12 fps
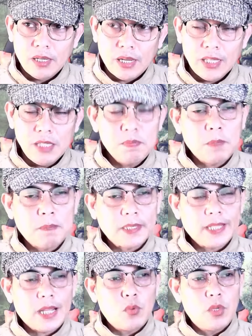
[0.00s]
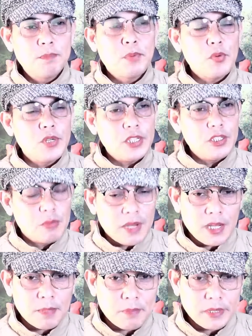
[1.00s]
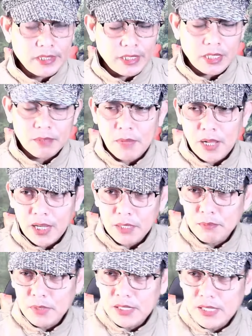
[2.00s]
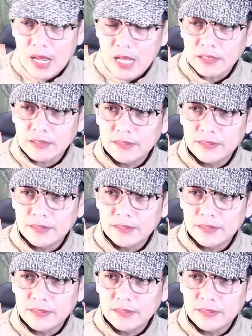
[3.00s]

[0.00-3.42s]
Ay ipagpatawad po ninyo mga kapatid at mga kaibigan.